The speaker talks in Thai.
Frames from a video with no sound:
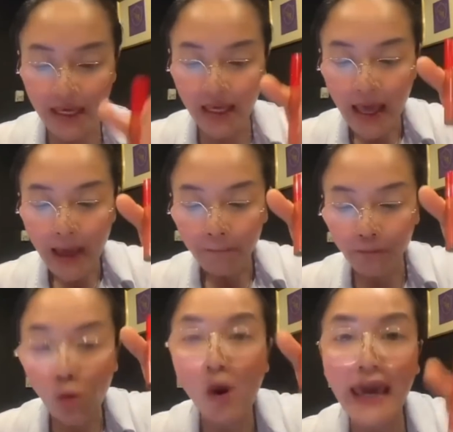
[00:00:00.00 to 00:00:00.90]
จะมี
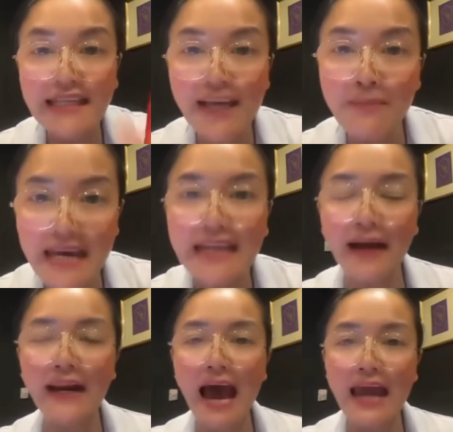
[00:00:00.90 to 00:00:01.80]
พวก SME
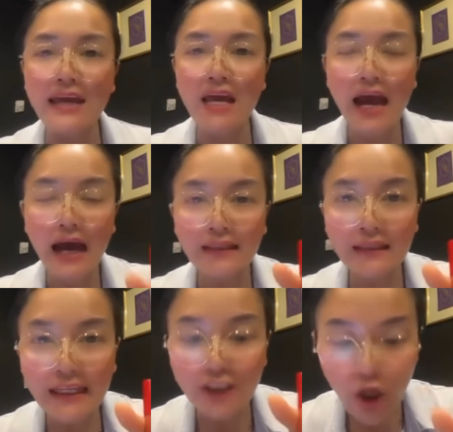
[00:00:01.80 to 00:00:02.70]
ทั้งหลาย
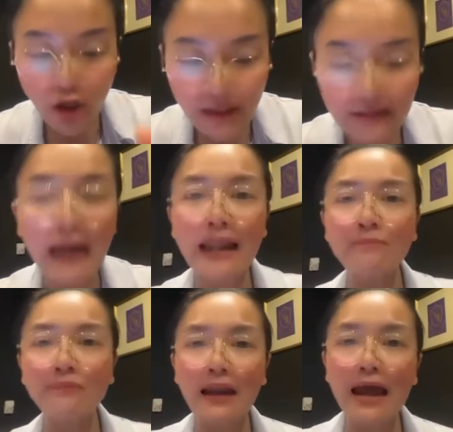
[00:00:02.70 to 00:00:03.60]
ที่จะต้องสตาร์ท
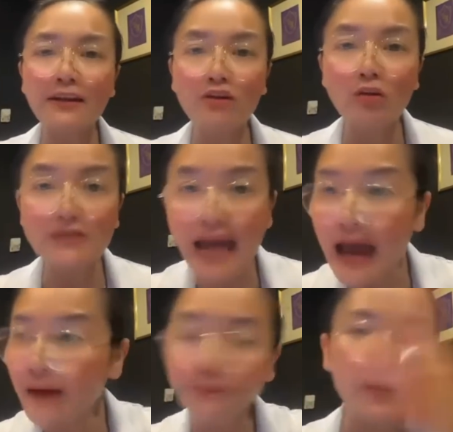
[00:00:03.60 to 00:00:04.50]
อัพทั้งหลายที่ต้องส
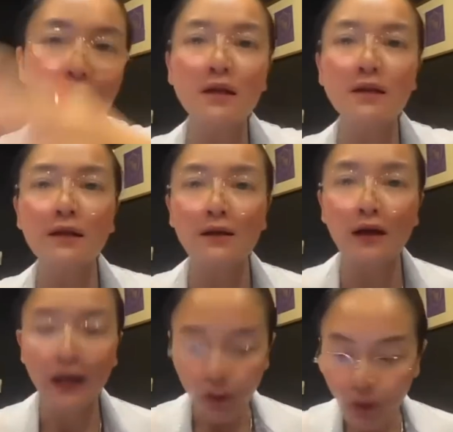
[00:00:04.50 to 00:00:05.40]
ร้าง
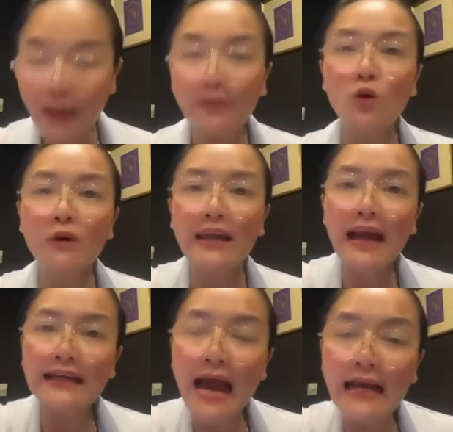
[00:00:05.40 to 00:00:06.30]
คุณประโยชน์ใน
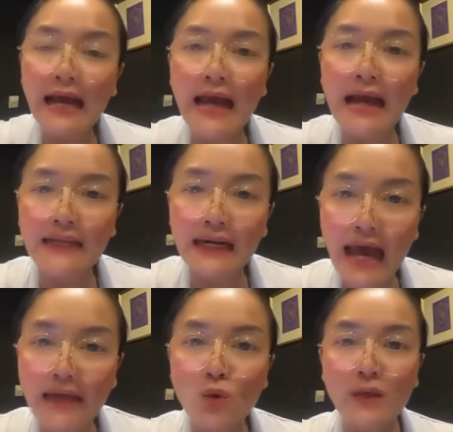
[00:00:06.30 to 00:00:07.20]
การค้าการขายทั้ง
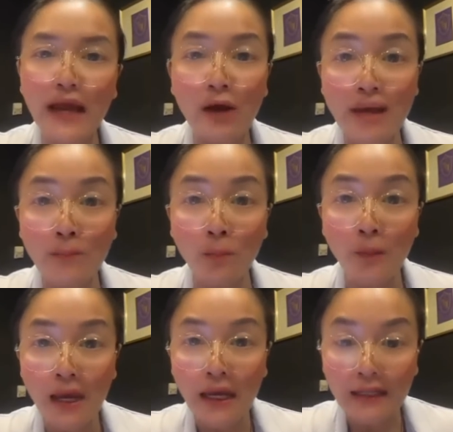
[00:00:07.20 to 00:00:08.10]
หลายอยู่เนี่ยเขายัง
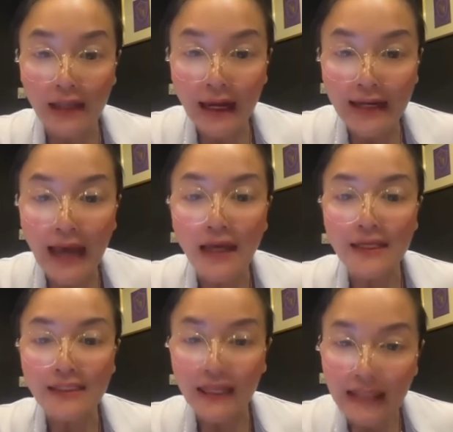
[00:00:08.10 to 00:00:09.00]
นะ
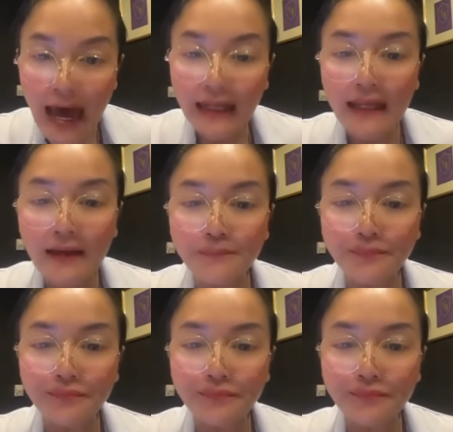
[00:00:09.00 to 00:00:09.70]
สตาร์ท